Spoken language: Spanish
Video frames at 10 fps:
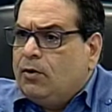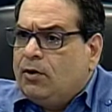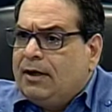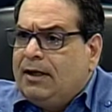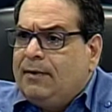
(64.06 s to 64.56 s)

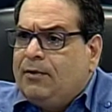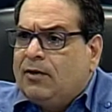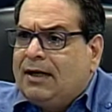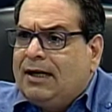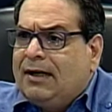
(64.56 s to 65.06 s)
Corripio,
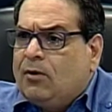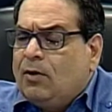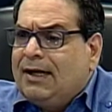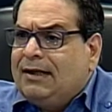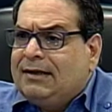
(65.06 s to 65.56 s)
que las
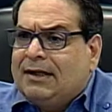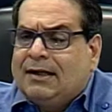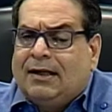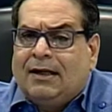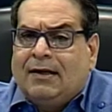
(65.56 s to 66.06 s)
encuestas, que
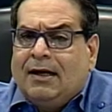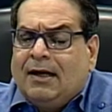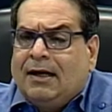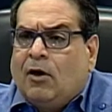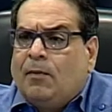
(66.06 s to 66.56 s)
las
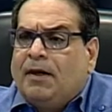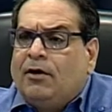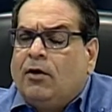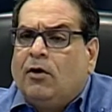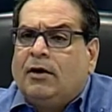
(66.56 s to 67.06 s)

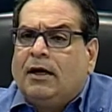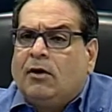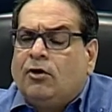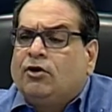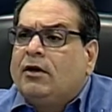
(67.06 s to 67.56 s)
opiniones,
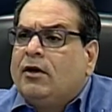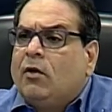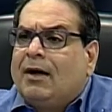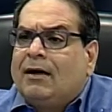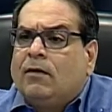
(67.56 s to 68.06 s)
yo te
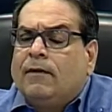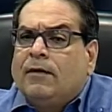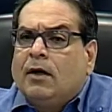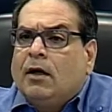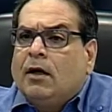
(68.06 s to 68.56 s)
digo algo,
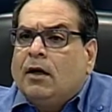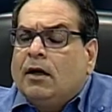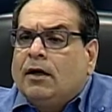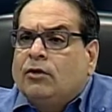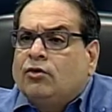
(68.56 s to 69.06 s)

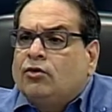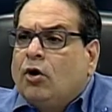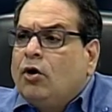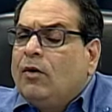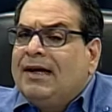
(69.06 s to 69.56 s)

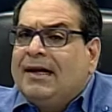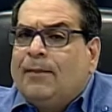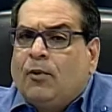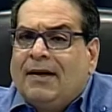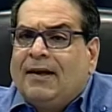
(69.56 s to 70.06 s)
todo el que
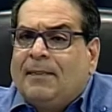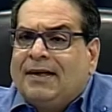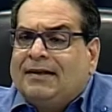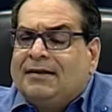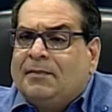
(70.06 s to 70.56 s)
pueda
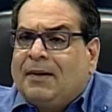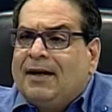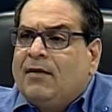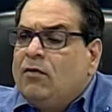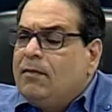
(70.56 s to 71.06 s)
participar
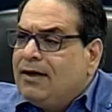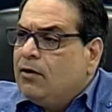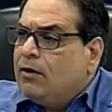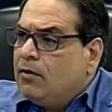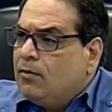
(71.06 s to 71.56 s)
en un
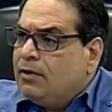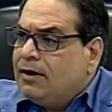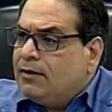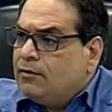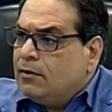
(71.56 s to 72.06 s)
medio de
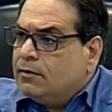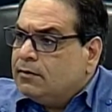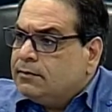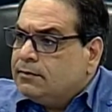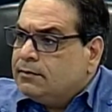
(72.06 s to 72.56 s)
comunicación,
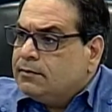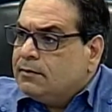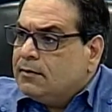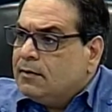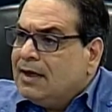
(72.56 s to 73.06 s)

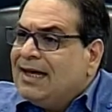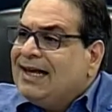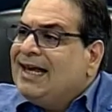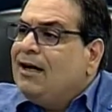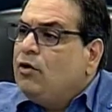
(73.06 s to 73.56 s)

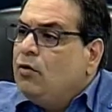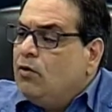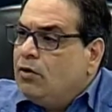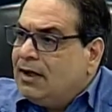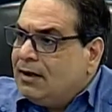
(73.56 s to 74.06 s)
que
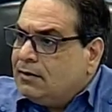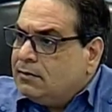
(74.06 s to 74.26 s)
nunca,